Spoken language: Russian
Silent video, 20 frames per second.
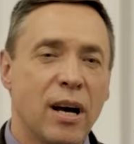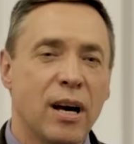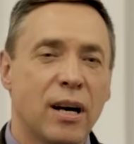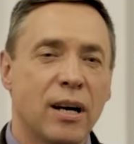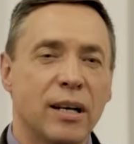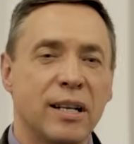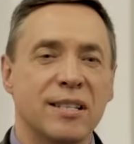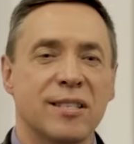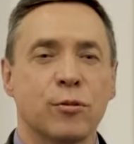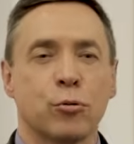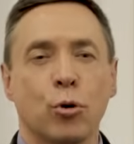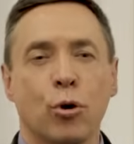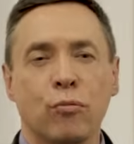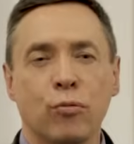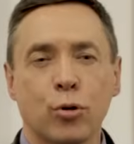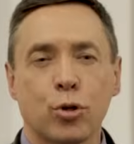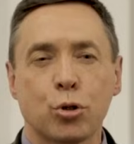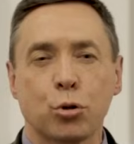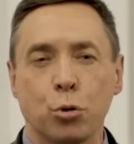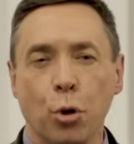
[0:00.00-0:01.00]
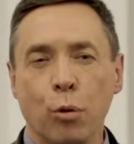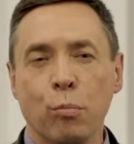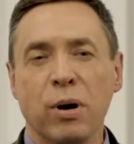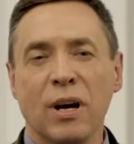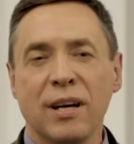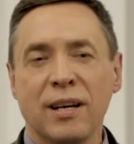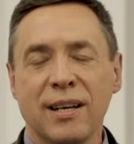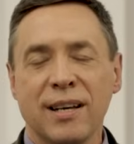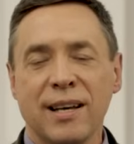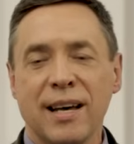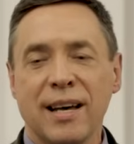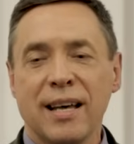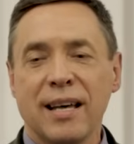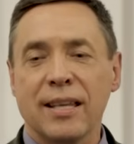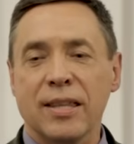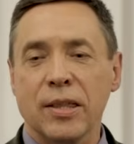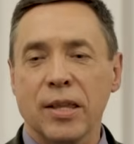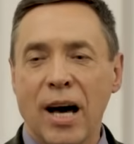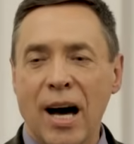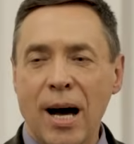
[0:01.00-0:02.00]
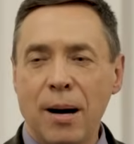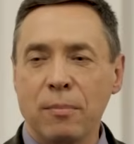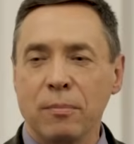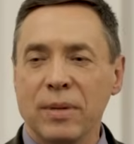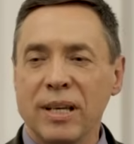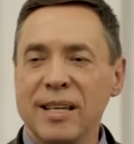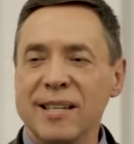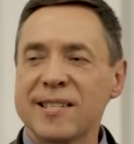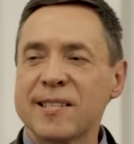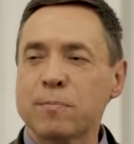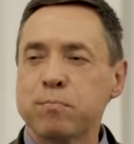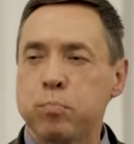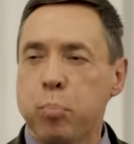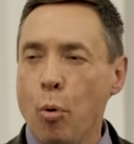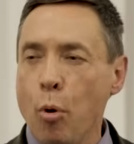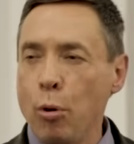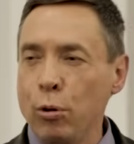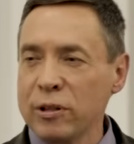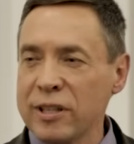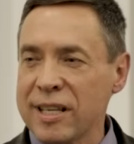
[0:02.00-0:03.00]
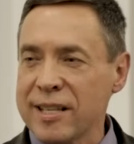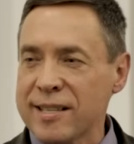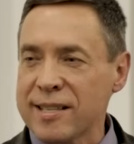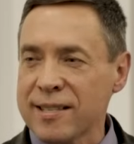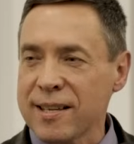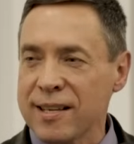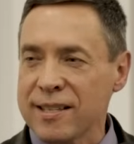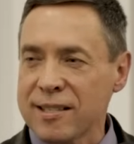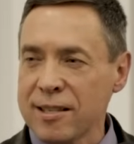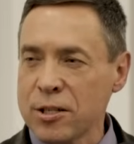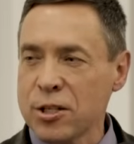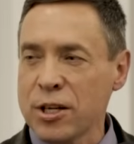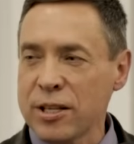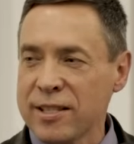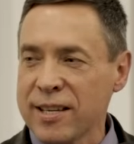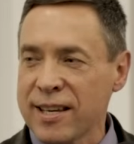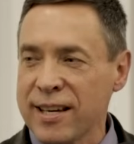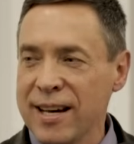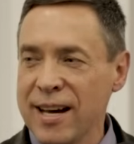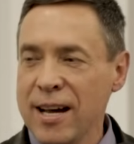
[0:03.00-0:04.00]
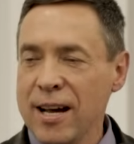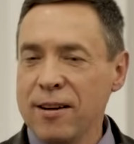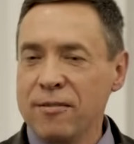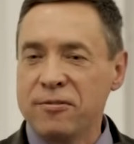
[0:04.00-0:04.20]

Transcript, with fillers: Христову, чтобы нам исполниться, слышите,